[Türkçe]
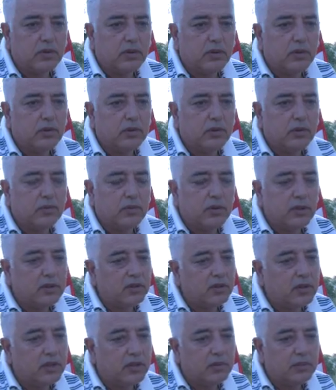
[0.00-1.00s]
görüştüm.
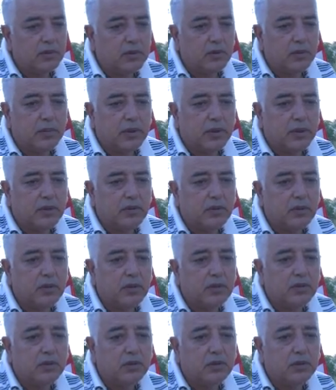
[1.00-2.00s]
Dedi dayı biz
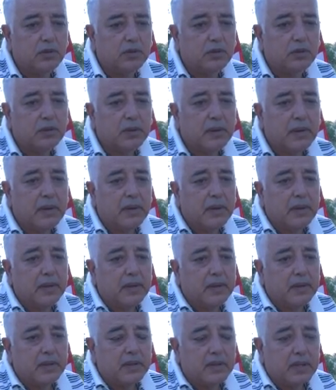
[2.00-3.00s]
operasyona çıkıyoruz.
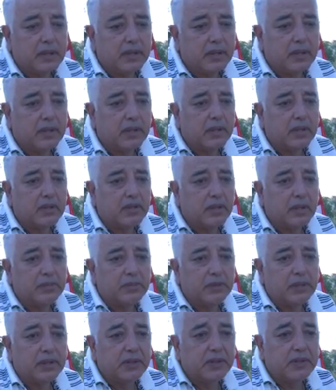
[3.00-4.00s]
Seni arayacağım
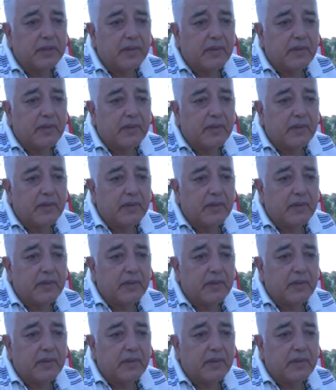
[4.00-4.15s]
dedi.